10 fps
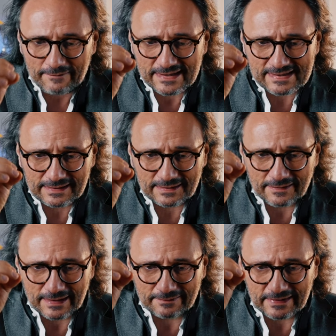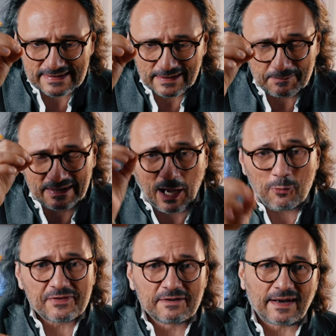wir sind, äh, wir sind, ich bin
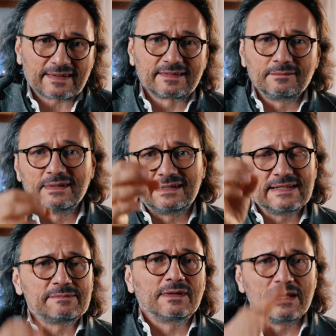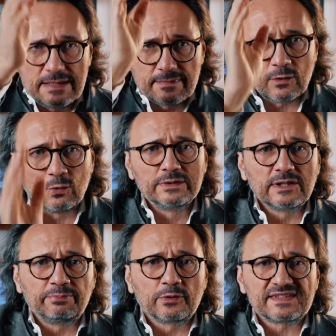aufgewachsen mit diesem immer
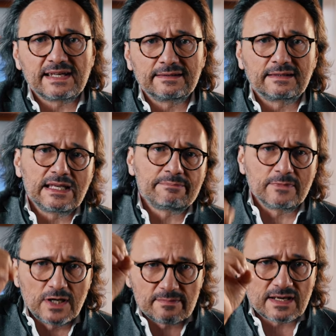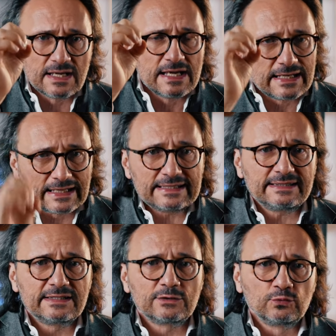100% geben, immer
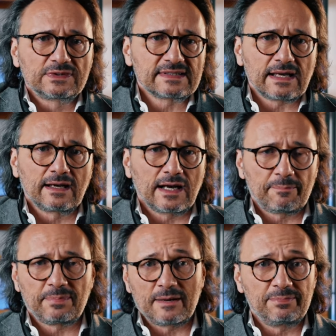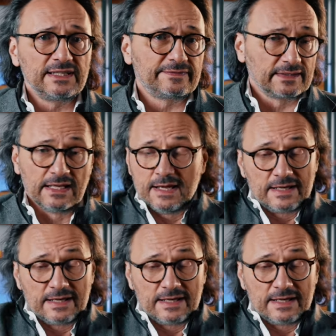richtig gute Sachen ab, abliefern.